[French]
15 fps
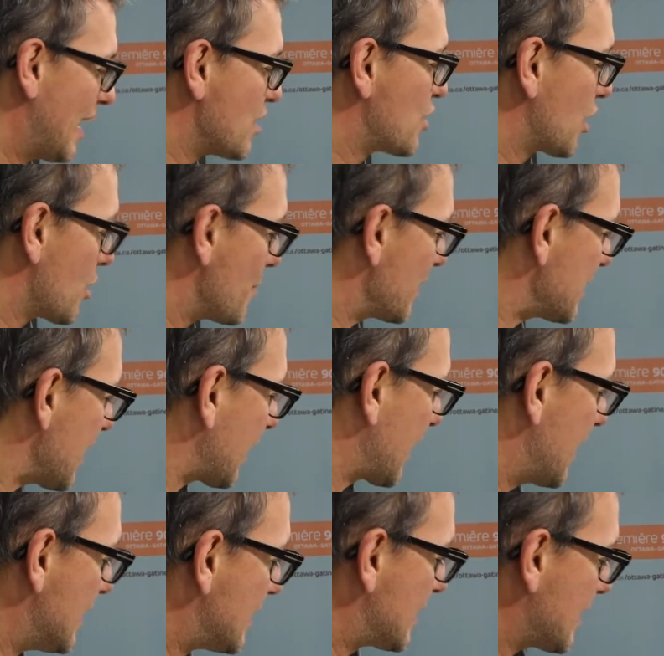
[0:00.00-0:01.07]
et j'ai commencé à
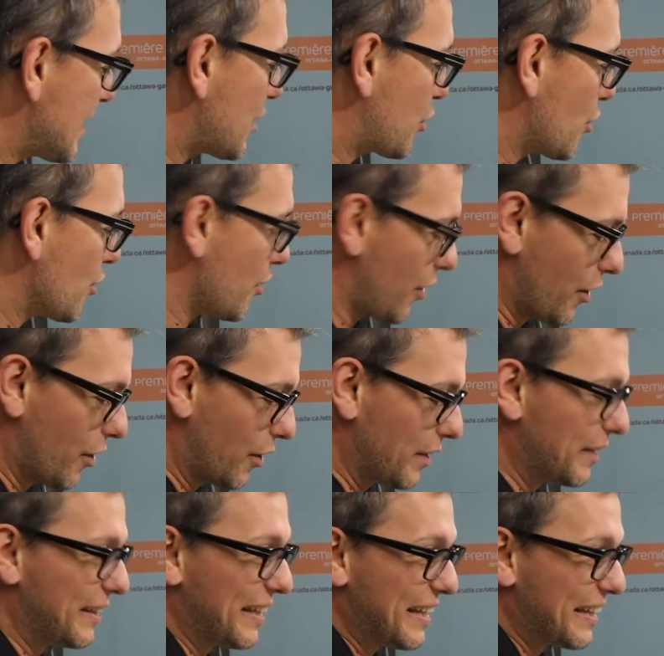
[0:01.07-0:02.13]
réaliser que
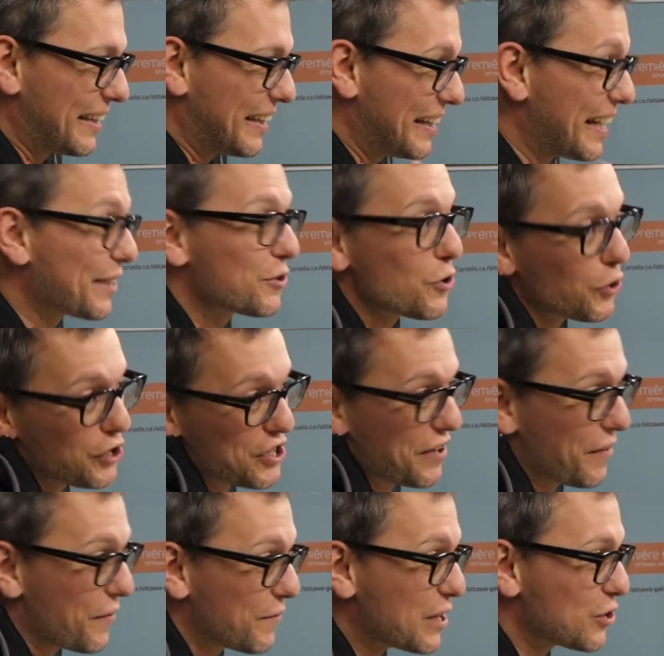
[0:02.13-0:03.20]
euh, des, lectures que
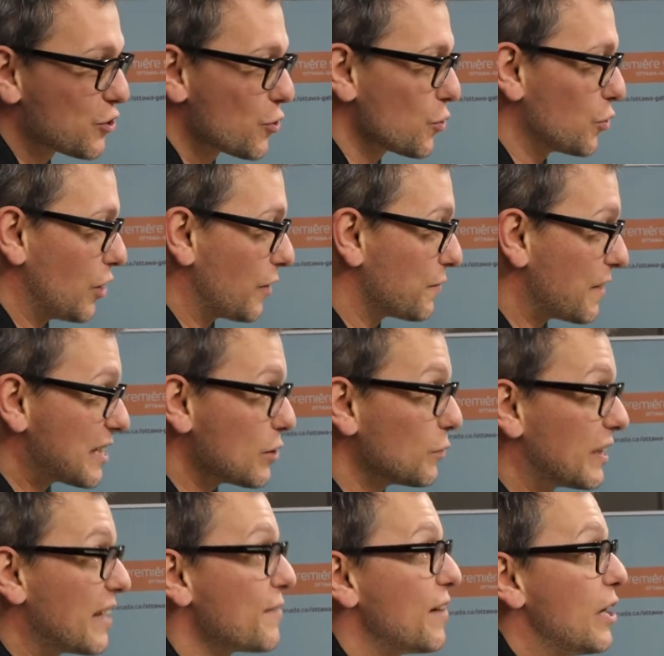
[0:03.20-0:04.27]
j'avais faites sur notre façon
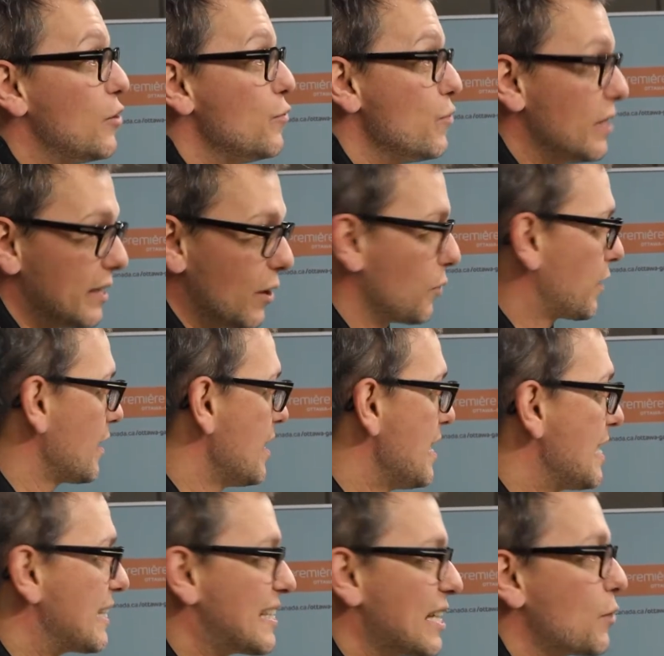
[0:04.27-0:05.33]
d'évaluer. Donc,
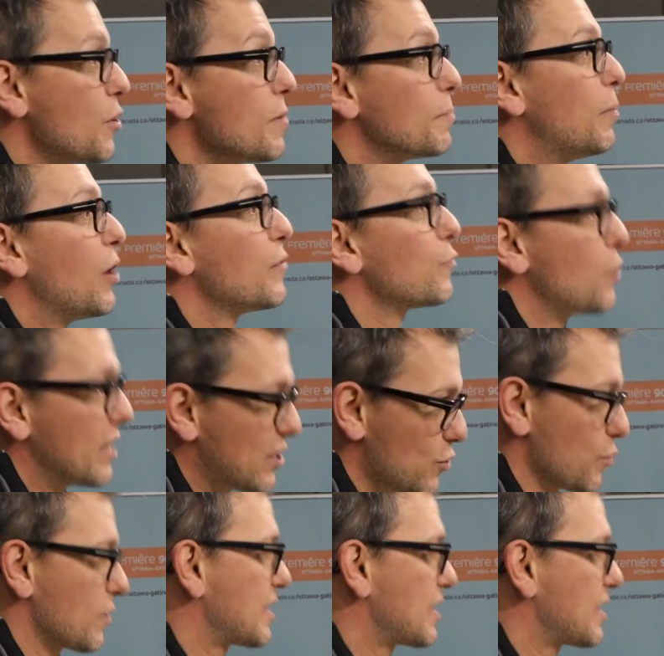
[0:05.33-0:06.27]
c'est quoi une bonne voiture?